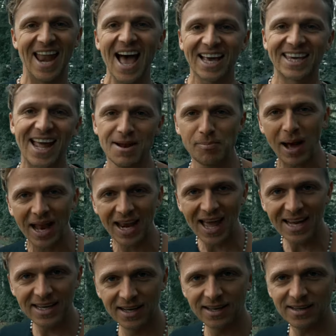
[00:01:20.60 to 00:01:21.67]
Nach gelb
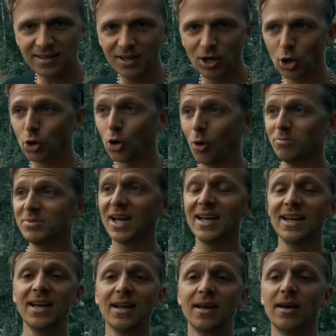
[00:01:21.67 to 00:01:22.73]
alleine kommt
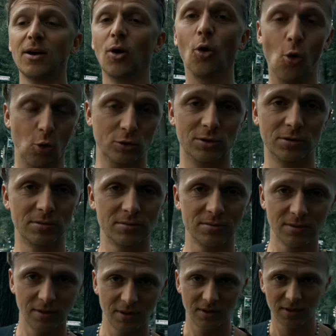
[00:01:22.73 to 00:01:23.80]
dann rot.
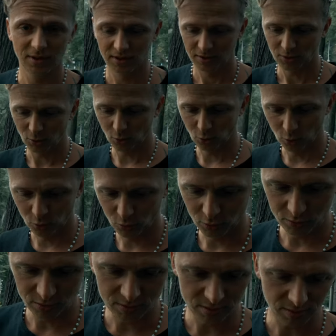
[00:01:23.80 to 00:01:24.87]

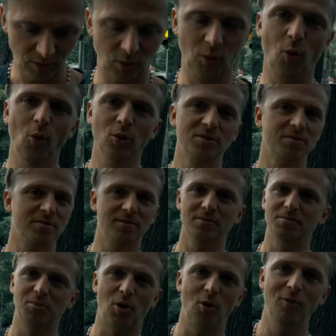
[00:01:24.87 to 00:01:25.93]
Und rot
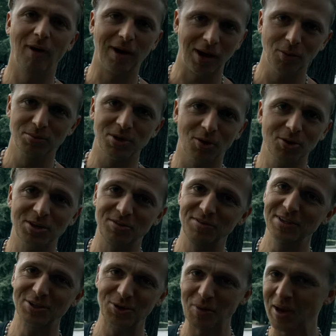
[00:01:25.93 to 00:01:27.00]
brauchen wir, glaube ich, auch nicht
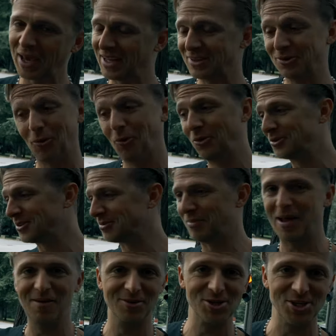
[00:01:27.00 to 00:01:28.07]
viel drüber reden. Rot
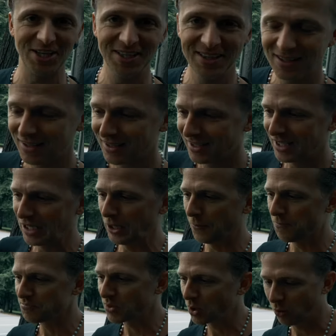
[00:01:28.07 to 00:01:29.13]
bleiben stehen.
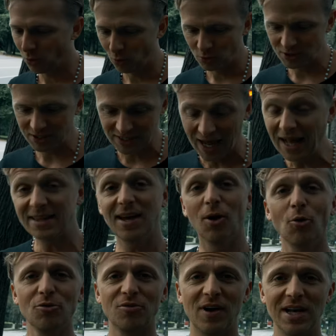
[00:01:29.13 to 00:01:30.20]
Und nach der
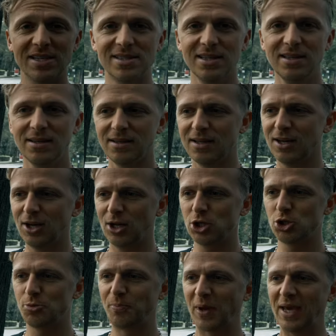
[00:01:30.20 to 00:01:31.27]
Rotphase
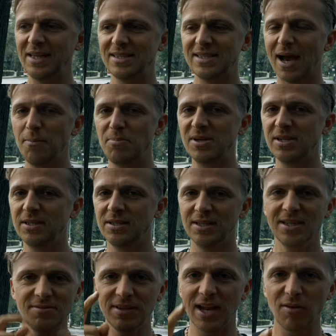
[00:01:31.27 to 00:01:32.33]
springt die Ampel
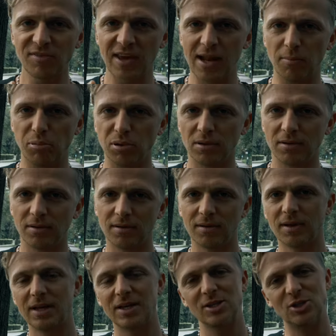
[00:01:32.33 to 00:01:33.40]
nicht wieder auf Gelb,
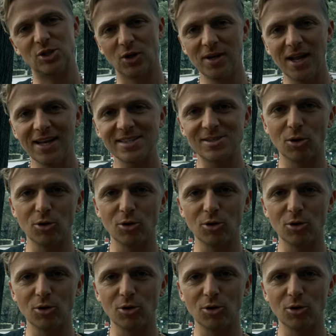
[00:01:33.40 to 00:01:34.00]
sondern es